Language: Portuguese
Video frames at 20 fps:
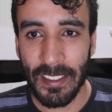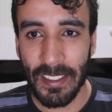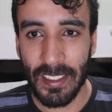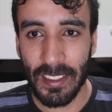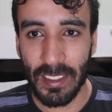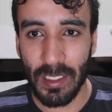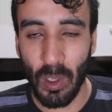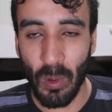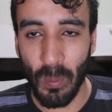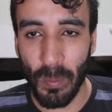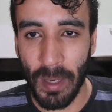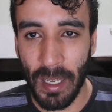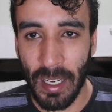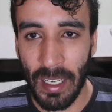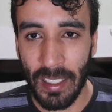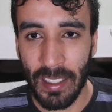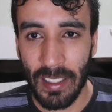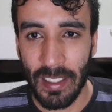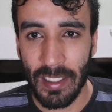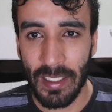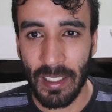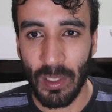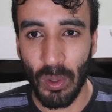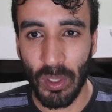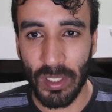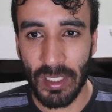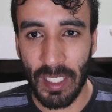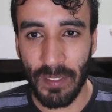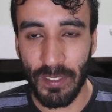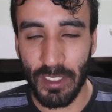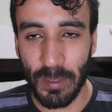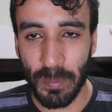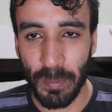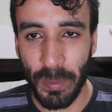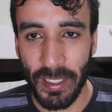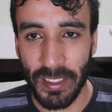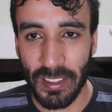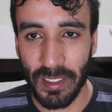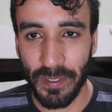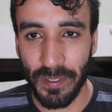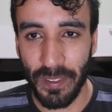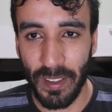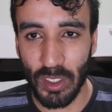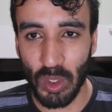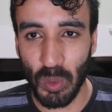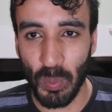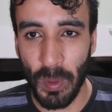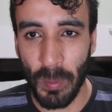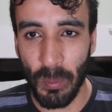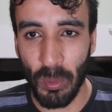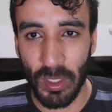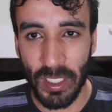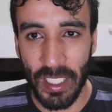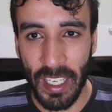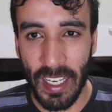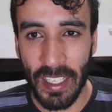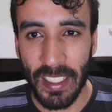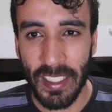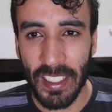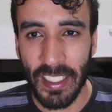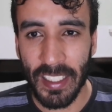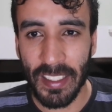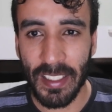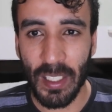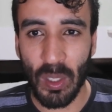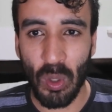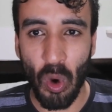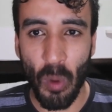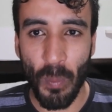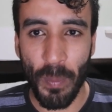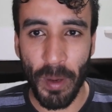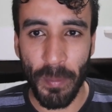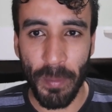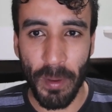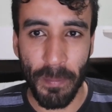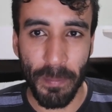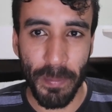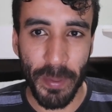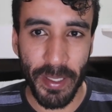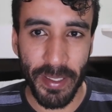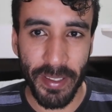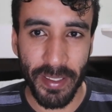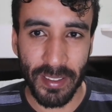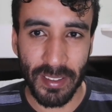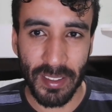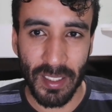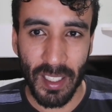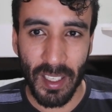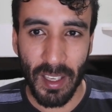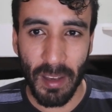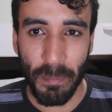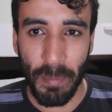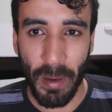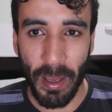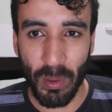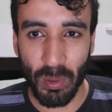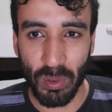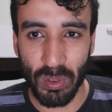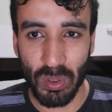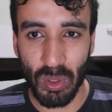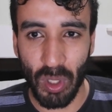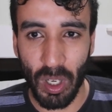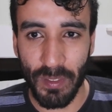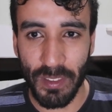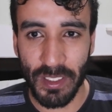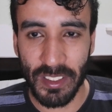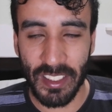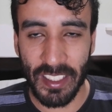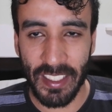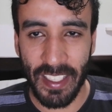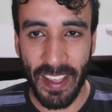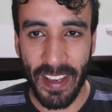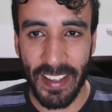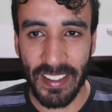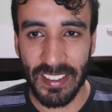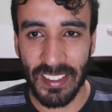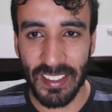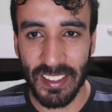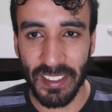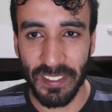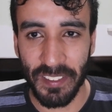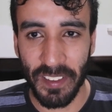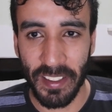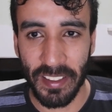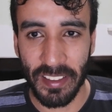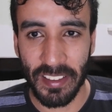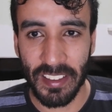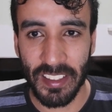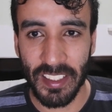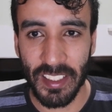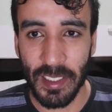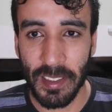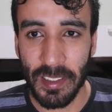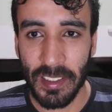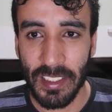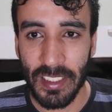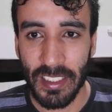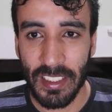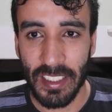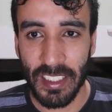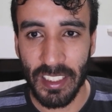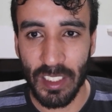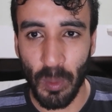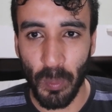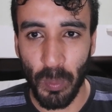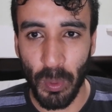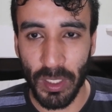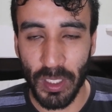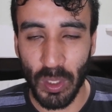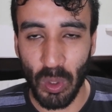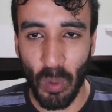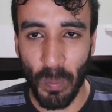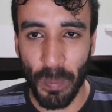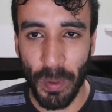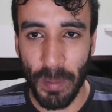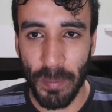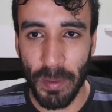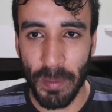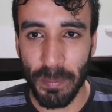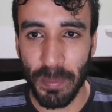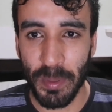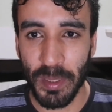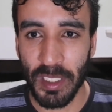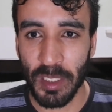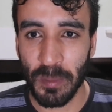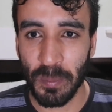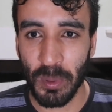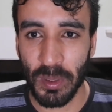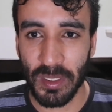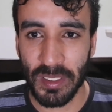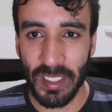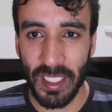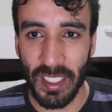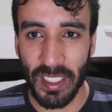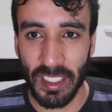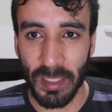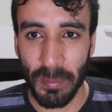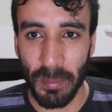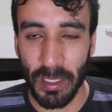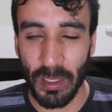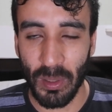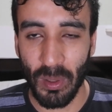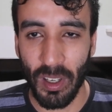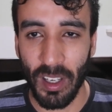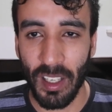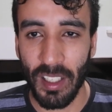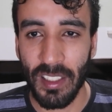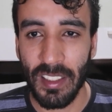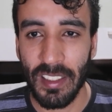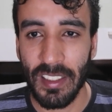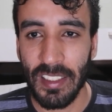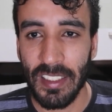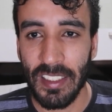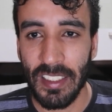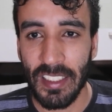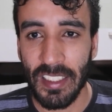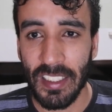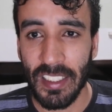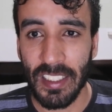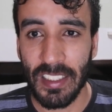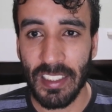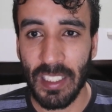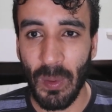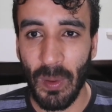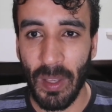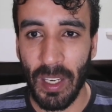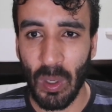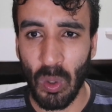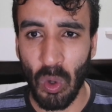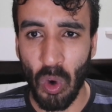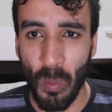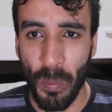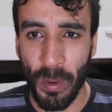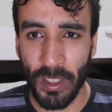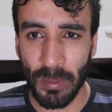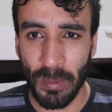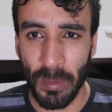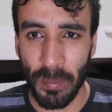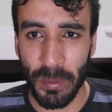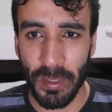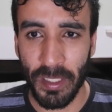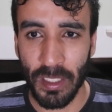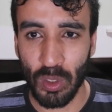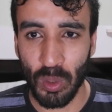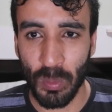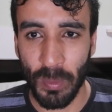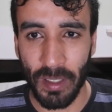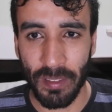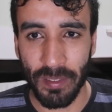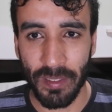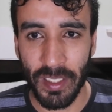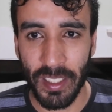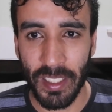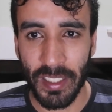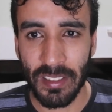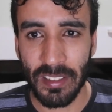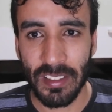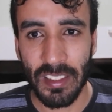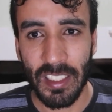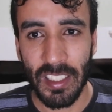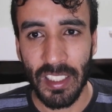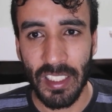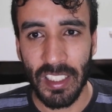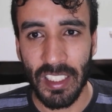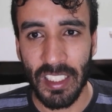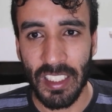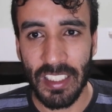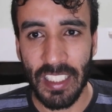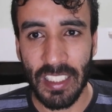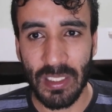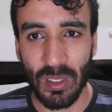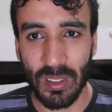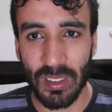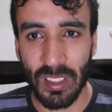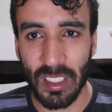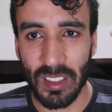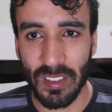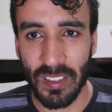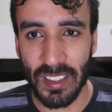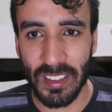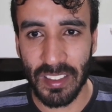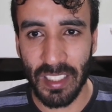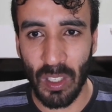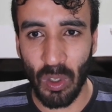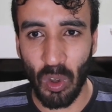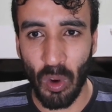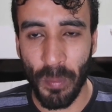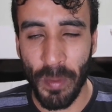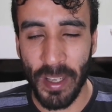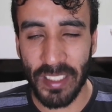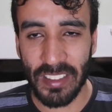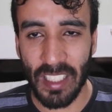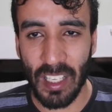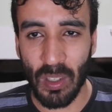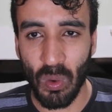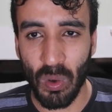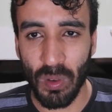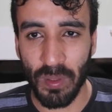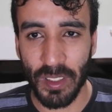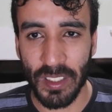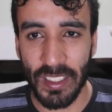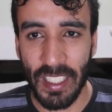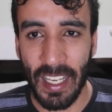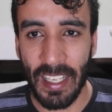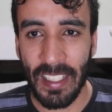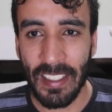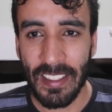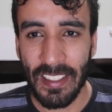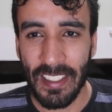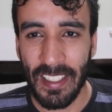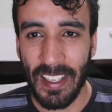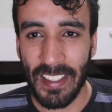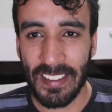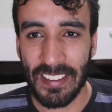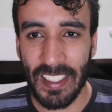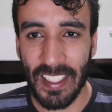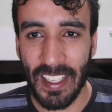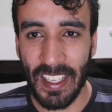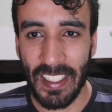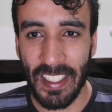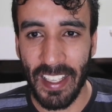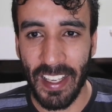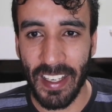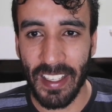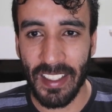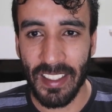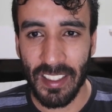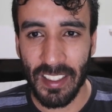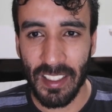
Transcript: então Ma, Octavia Spencer faz uma mulher que compra bebidas para os jovens que querem se divertir e não podem comprar bebidas por serem de menor. Então ela compra as bebidas uma vez e das outras vezes ela começa a convidar essa galera